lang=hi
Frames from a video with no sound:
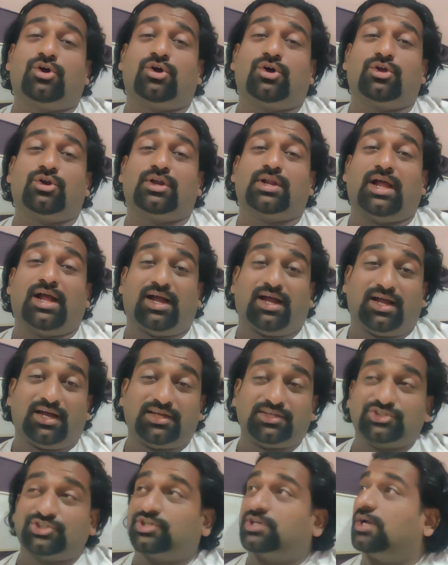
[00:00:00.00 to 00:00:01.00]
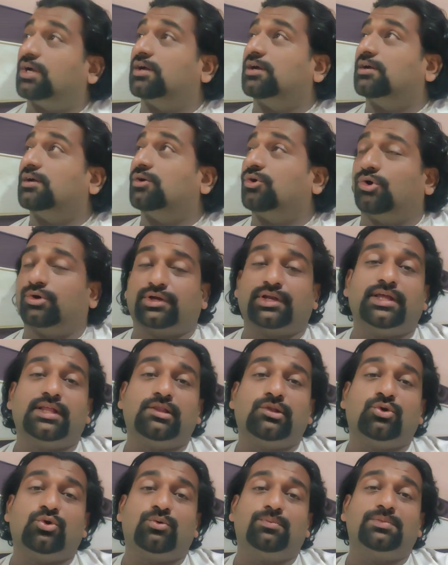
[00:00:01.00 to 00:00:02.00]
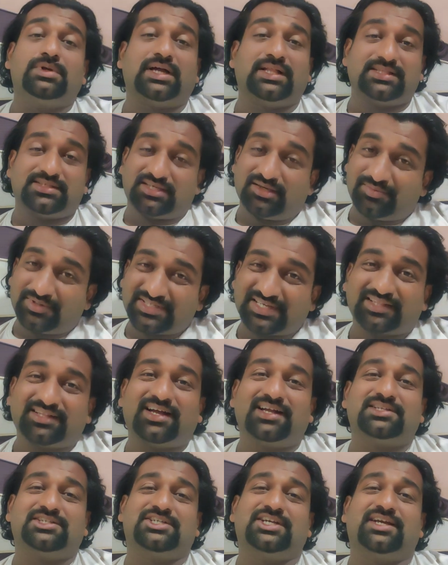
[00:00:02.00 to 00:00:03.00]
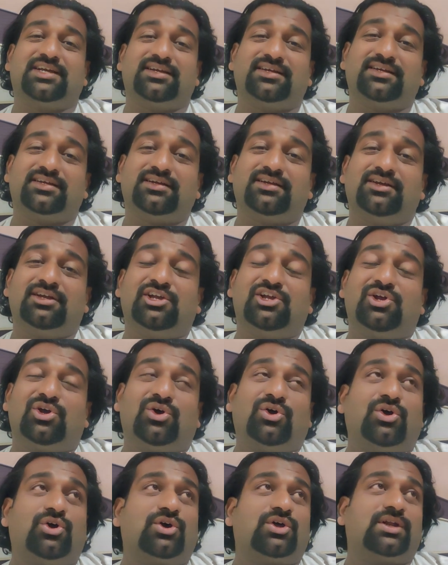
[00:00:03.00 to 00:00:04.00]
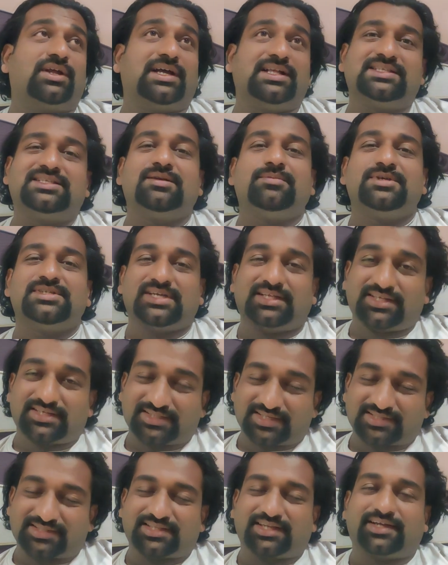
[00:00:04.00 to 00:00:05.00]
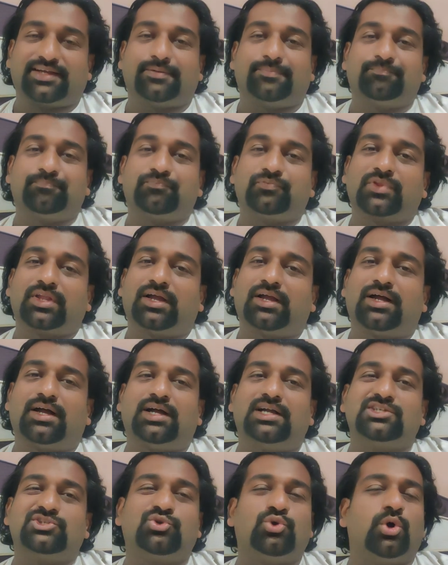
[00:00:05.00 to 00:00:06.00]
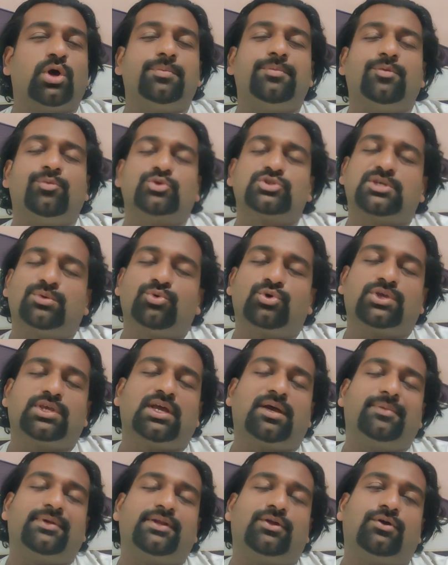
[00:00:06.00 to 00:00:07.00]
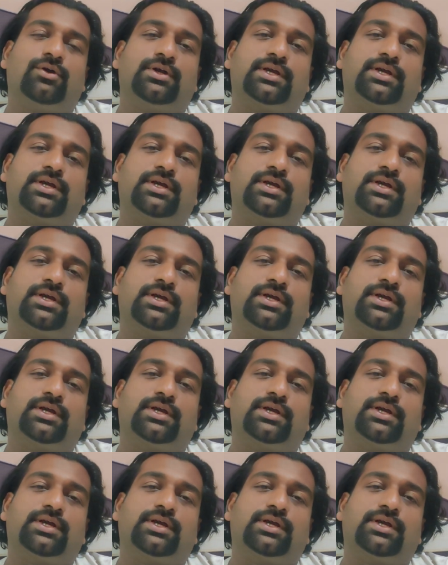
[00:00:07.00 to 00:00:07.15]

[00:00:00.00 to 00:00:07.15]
और आज का होटल रूम कल से भी ज़्यादा अच्छा है और कल से भी ज़्यादा सस्ता है आज गोवा बीबो से बुक किया मैंने